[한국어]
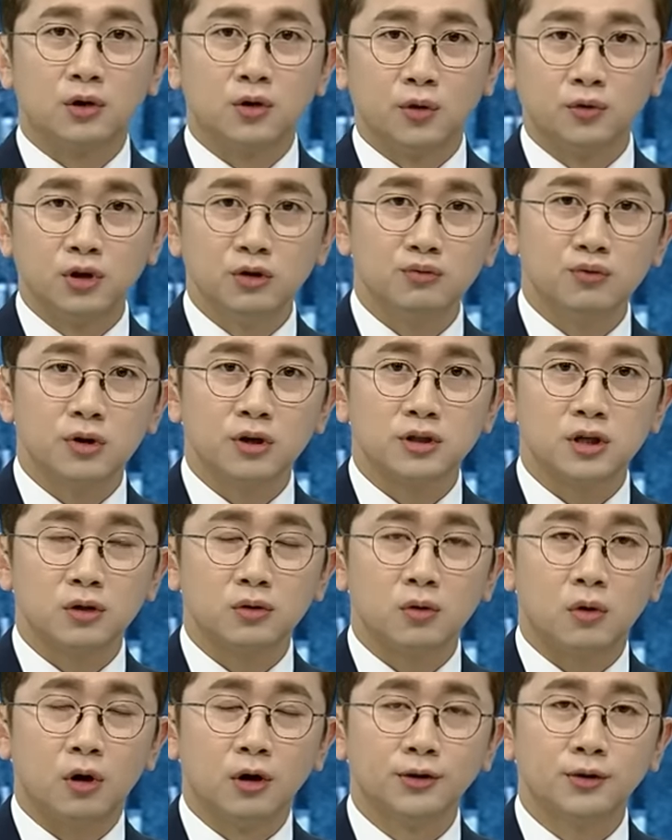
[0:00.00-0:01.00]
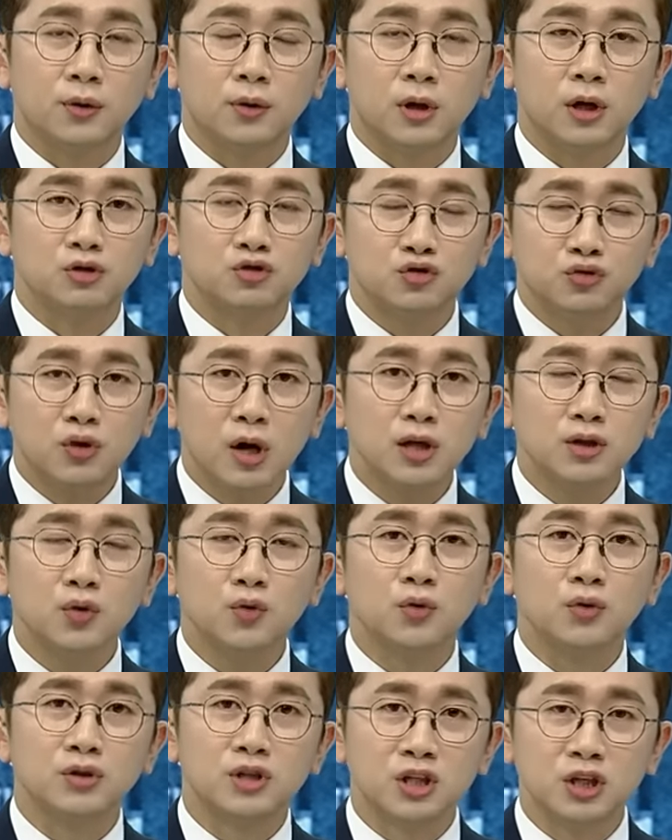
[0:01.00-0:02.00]
경기 부양책도 어떻게
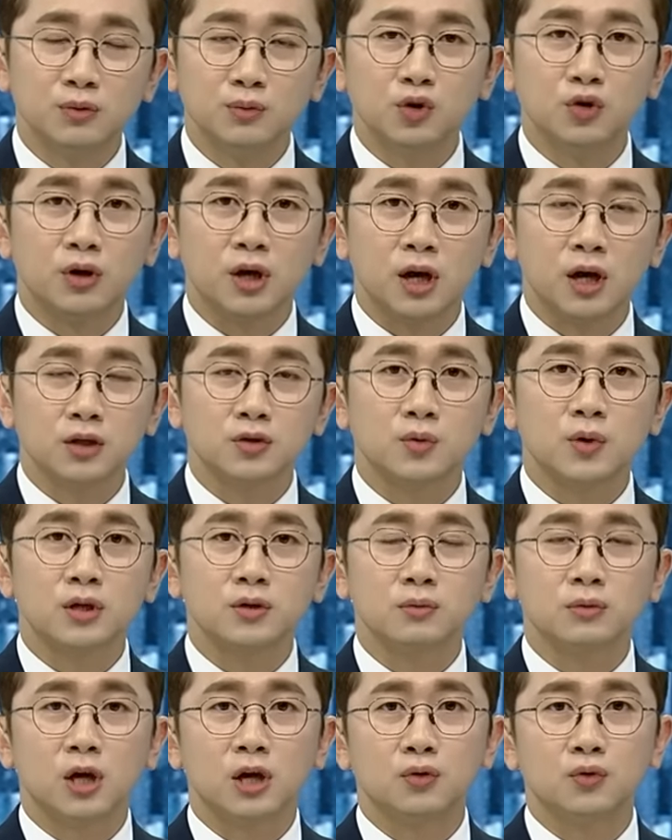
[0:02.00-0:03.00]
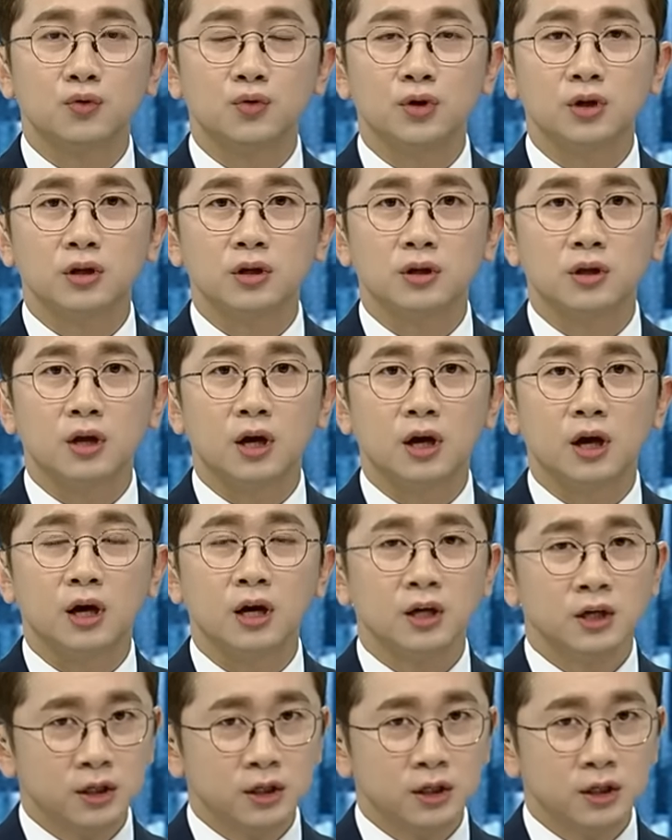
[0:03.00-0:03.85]
추가적으로 지금도 계속 계속 내놓고 있는데